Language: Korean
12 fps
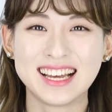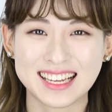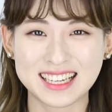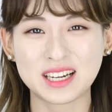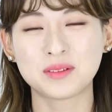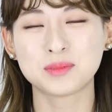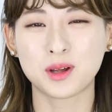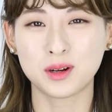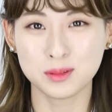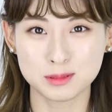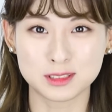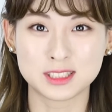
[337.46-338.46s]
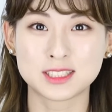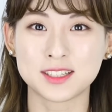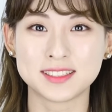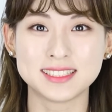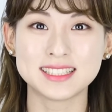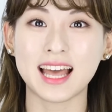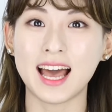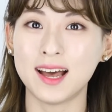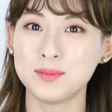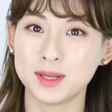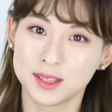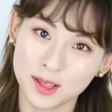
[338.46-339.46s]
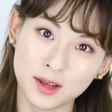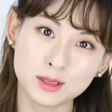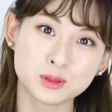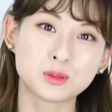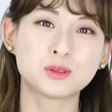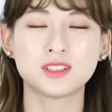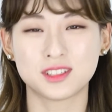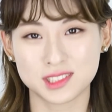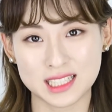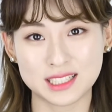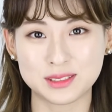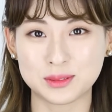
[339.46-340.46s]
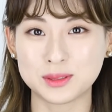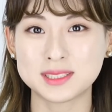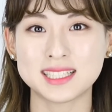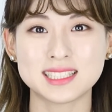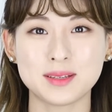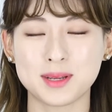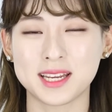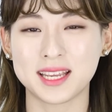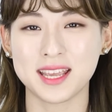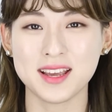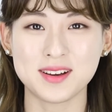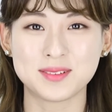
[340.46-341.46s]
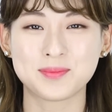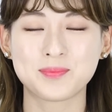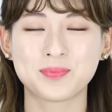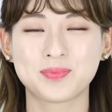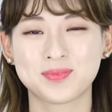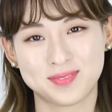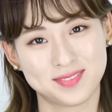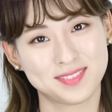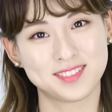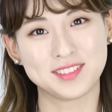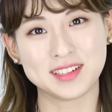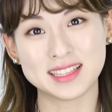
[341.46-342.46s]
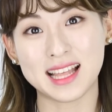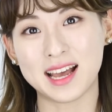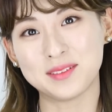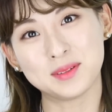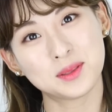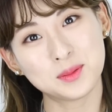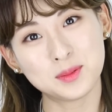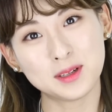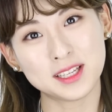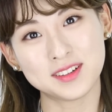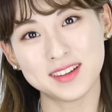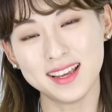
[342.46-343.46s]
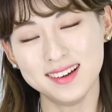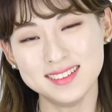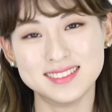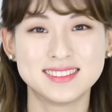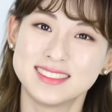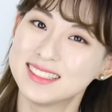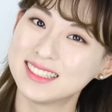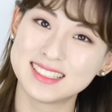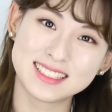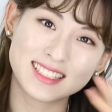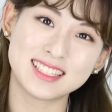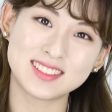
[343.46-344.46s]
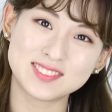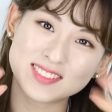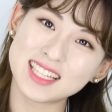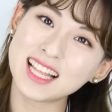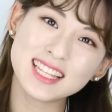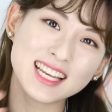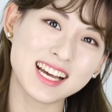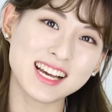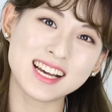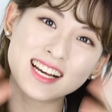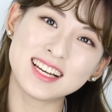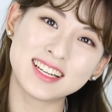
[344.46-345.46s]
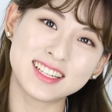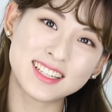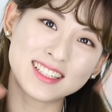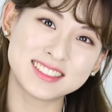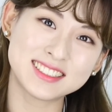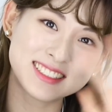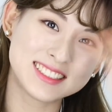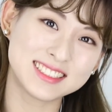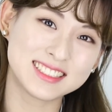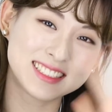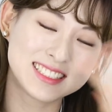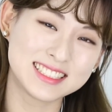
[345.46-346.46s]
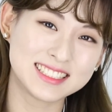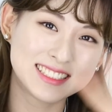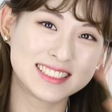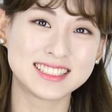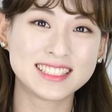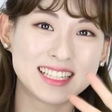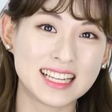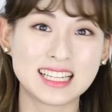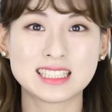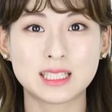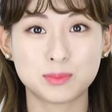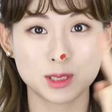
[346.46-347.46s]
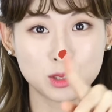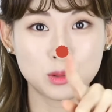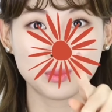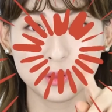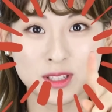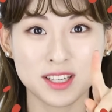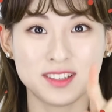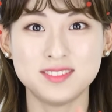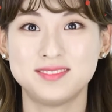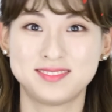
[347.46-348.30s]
그럼 여러분 저는 다음에 더 좋은 영상으로 찾아뵐게요. 우리 다음에 또 보기로요. 여러분 안녕. 잡지 꼭 보세요.